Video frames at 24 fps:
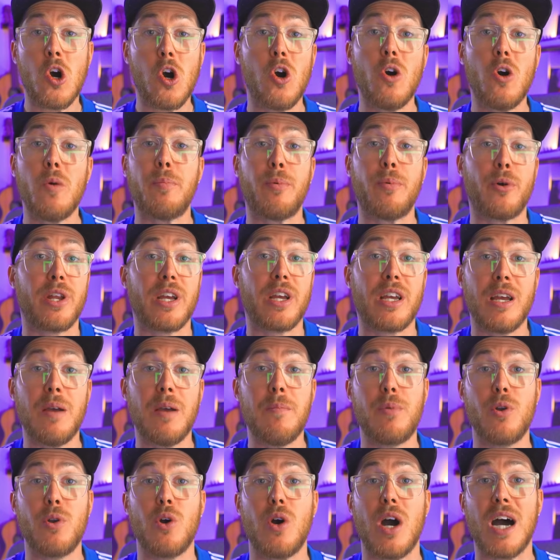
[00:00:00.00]
o por
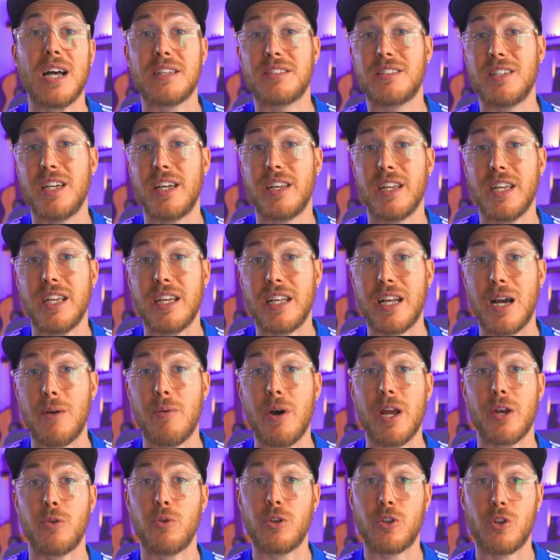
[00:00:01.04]
ejemplo hacer y
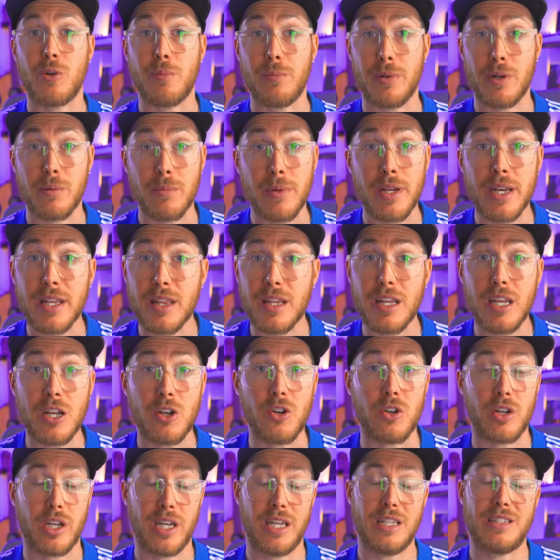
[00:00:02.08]
grabar nuestro primer
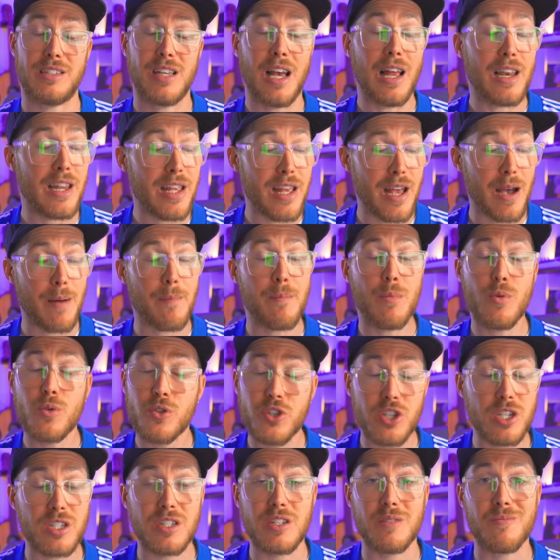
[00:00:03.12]
disco que salía
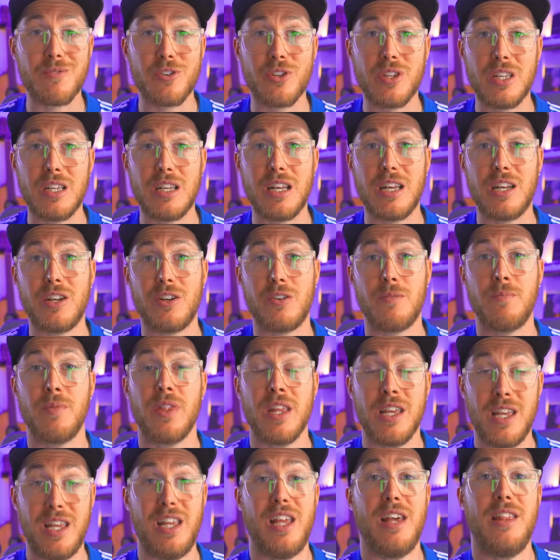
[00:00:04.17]
muchísimo dinero
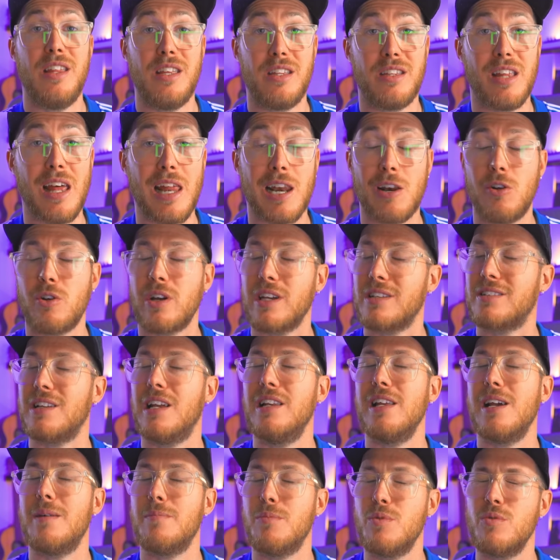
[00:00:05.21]
y editarlo que
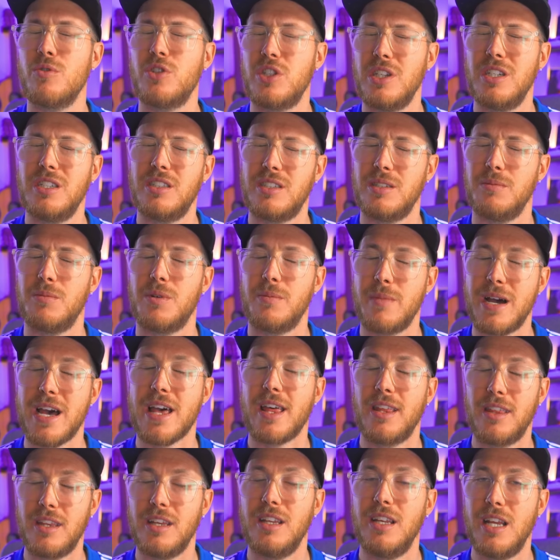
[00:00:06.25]
salía muchísimo
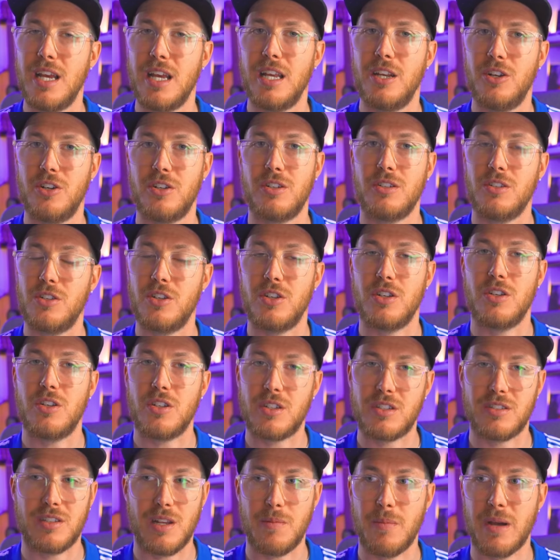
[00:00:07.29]
más dinero.
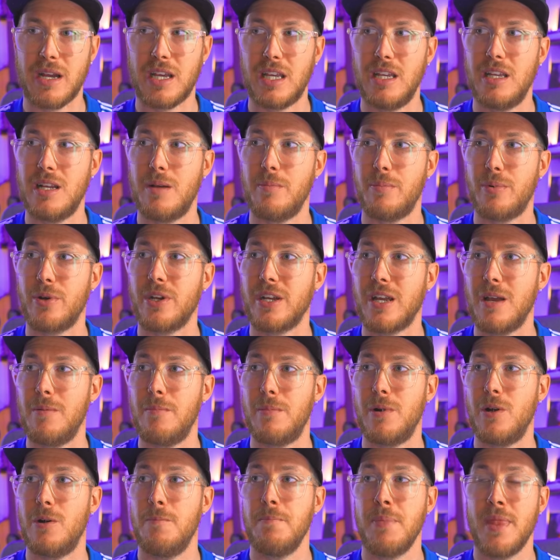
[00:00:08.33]
Se imaginan, por
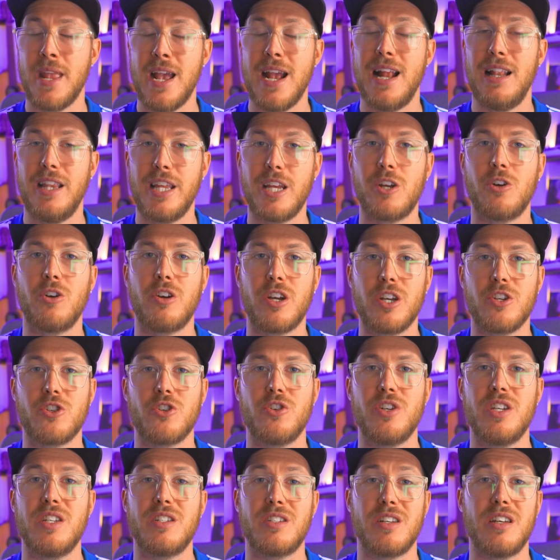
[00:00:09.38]
ejemplo, el disco que yo
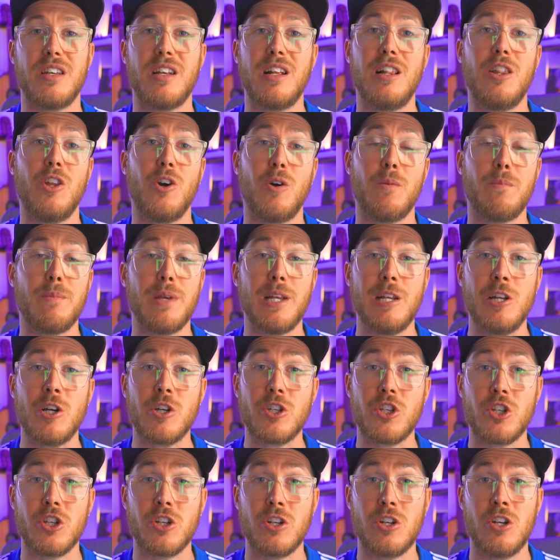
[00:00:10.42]
hice en el
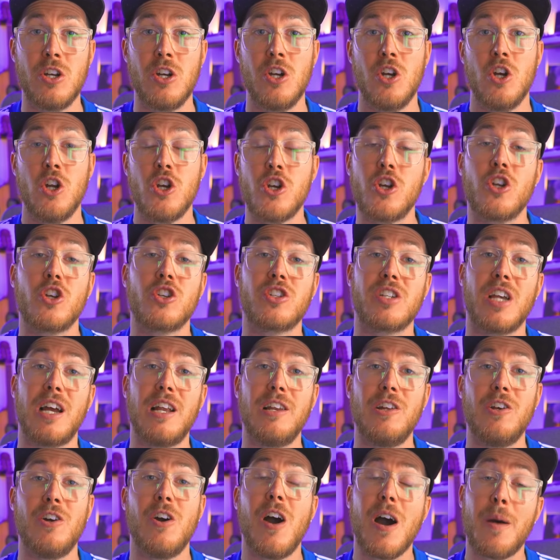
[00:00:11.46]
2008 nos
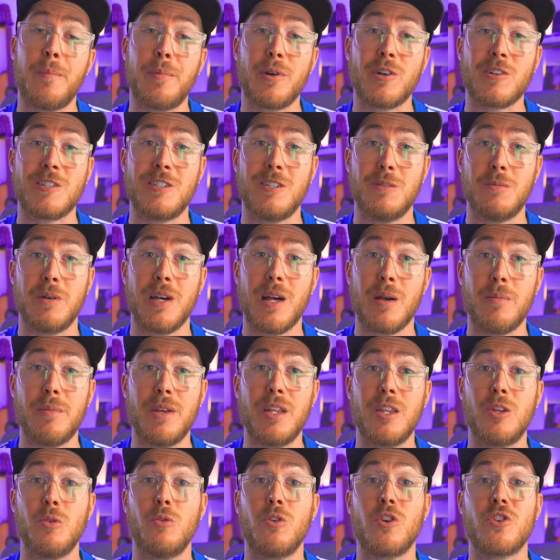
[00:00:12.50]
salió
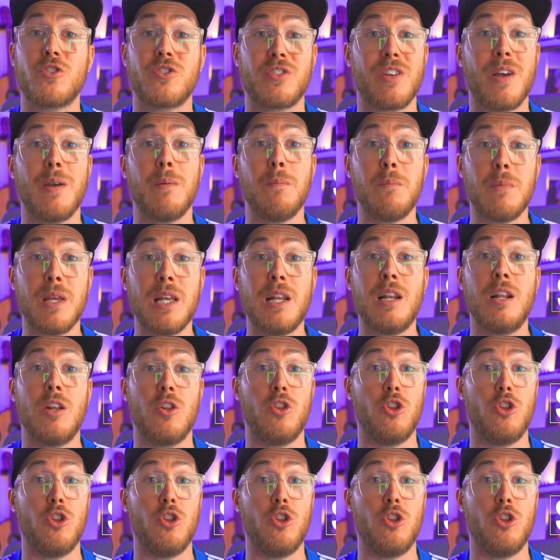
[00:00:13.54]
aproximadamente unos 6 mil